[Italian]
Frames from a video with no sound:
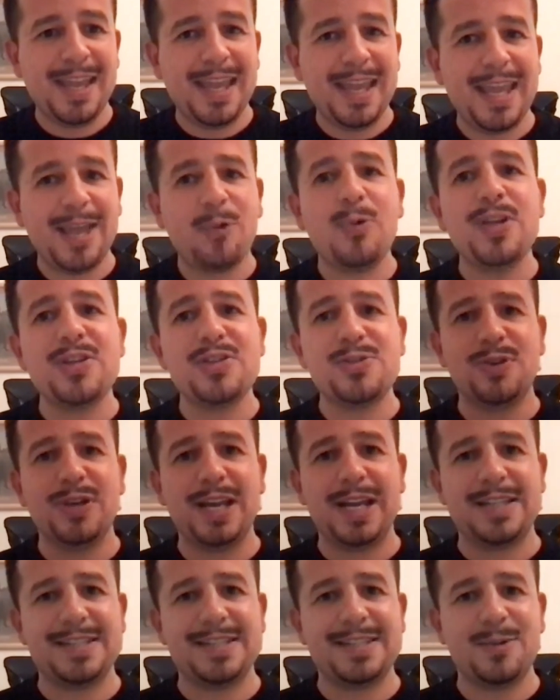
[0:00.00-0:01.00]
e questo
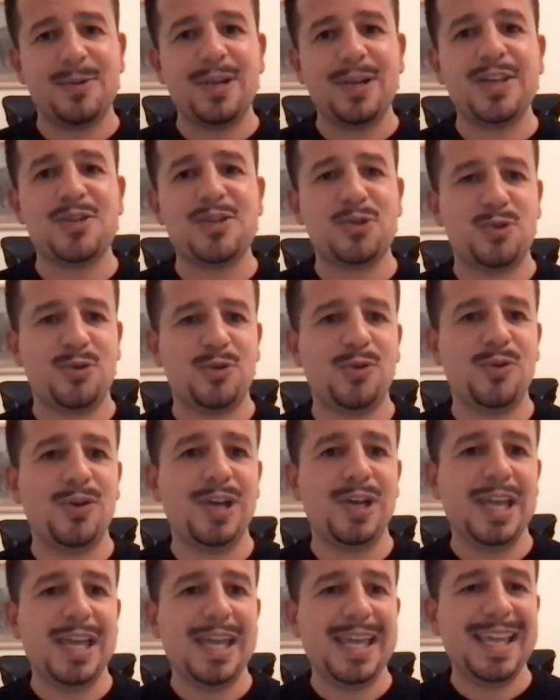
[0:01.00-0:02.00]
grazie a quelli che
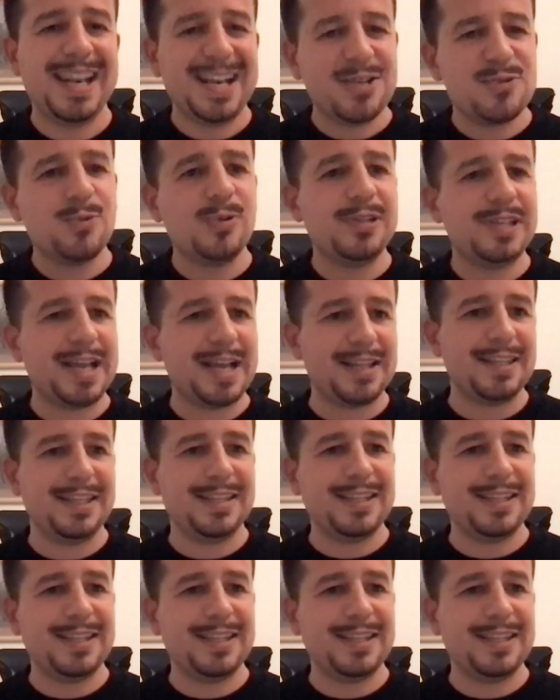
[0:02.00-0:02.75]
sono i risultati,